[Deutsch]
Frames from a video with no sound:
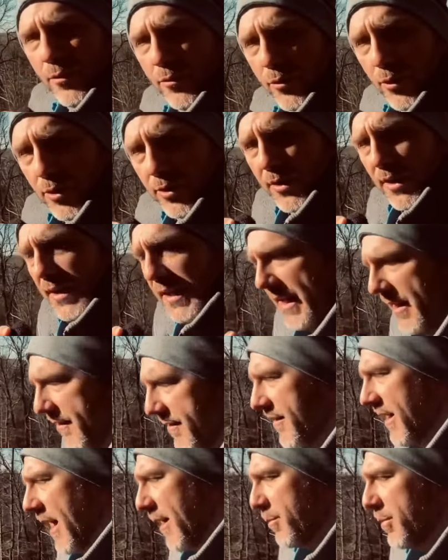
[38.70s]
und dort eine
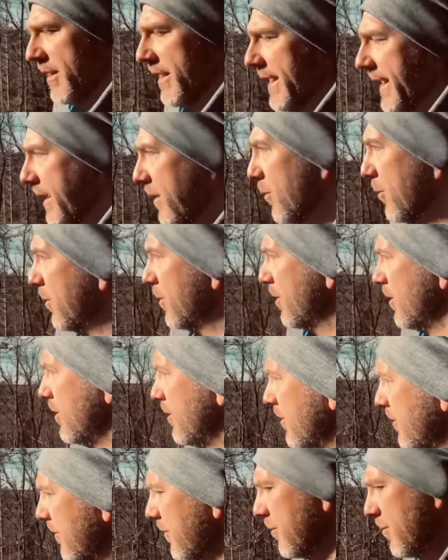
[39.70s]
erste Abklärung
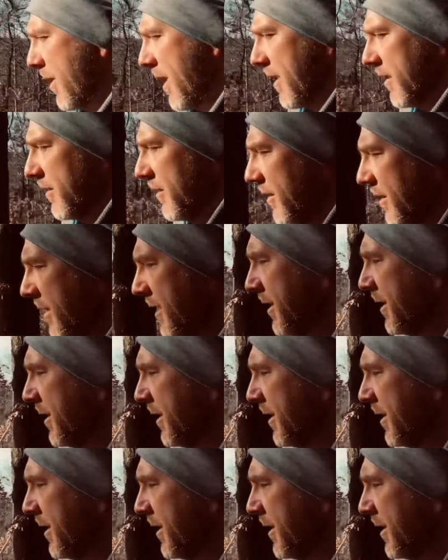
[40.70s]
zu machen.